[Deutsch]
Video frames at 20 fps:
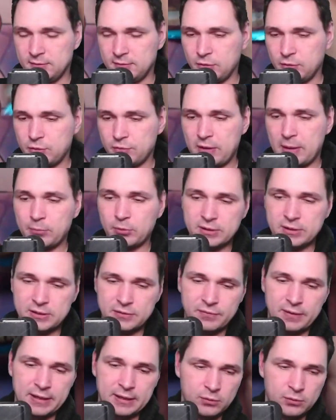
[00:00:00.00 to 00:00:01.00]
Also wir haben noch
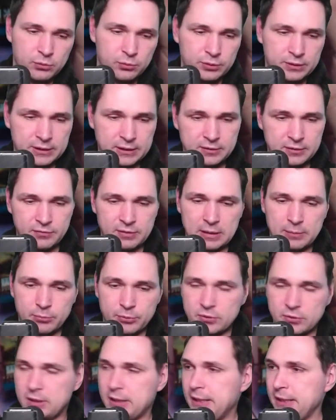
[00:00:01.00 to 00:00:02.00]
zwei. Oh, ich dachte, wir haben
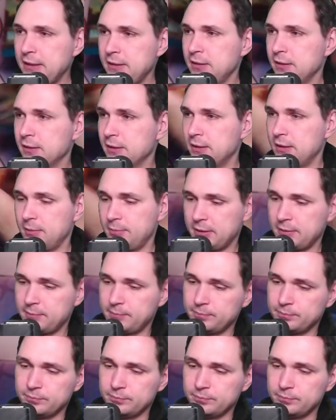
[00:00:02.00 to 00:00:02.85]
bloß noch einen hier, aber